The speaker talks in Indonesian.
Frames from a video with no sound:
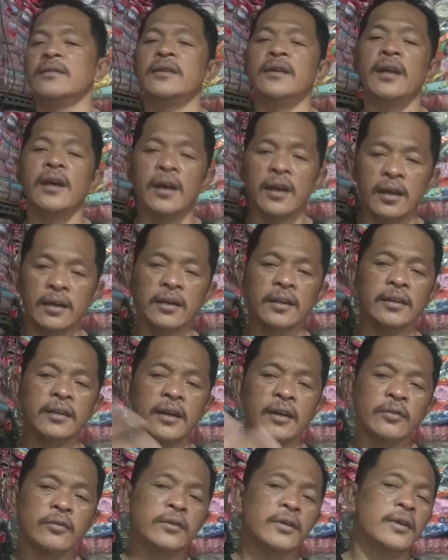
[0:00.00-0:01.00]
silahkan
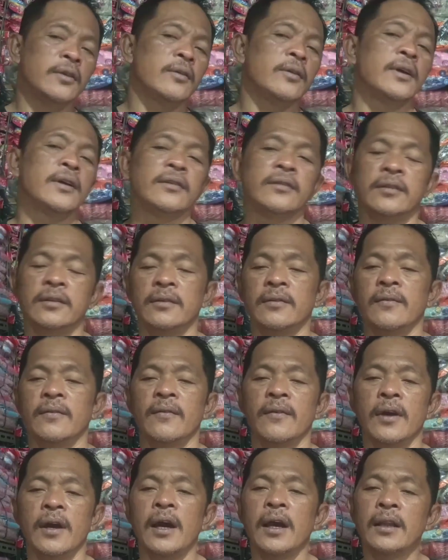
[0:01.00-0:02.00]
datang langsung ke lokasi
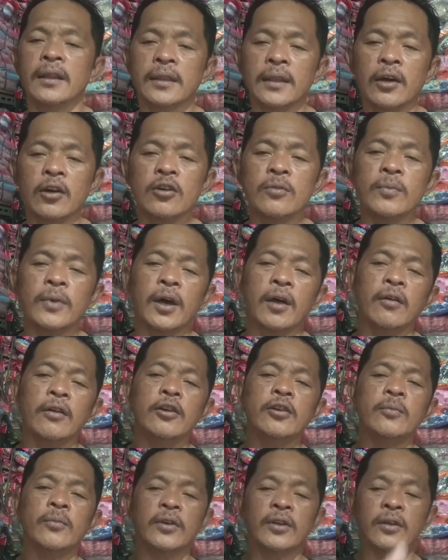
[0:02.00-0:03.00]
atau
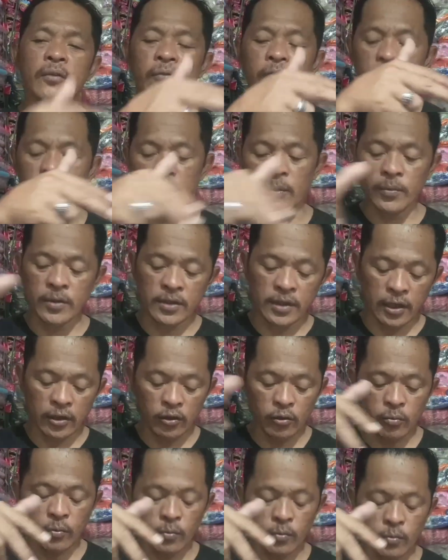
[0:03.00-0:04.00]
melalui nomor telepon kami
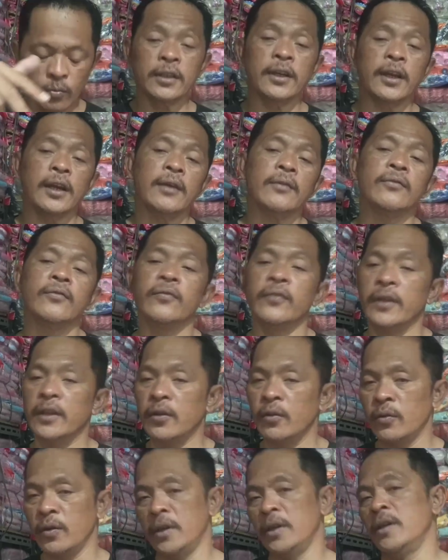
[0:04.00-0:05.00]
cantum di dalam video
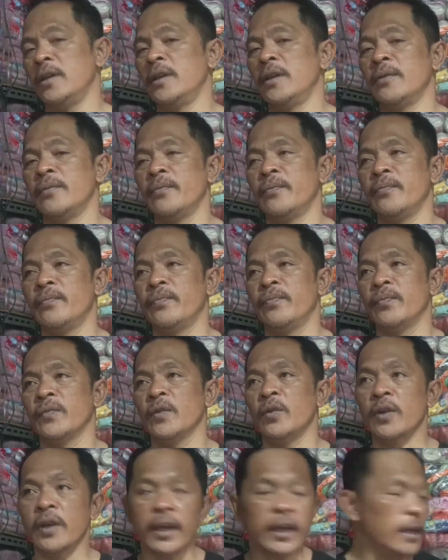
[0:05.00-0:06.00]
ini
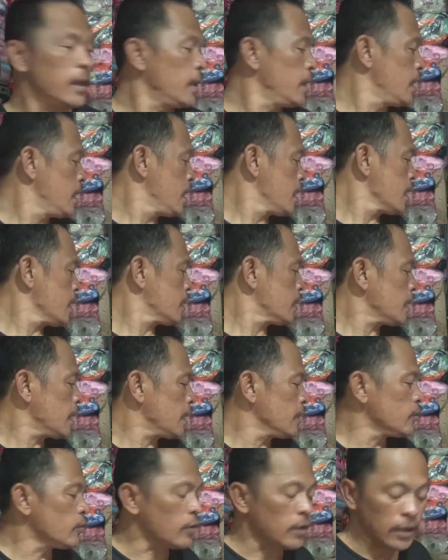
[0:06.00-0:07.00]
oke kita
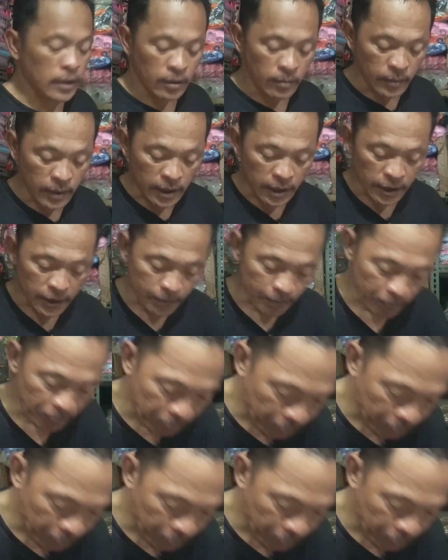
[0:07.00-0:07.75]
lanjutkan kembali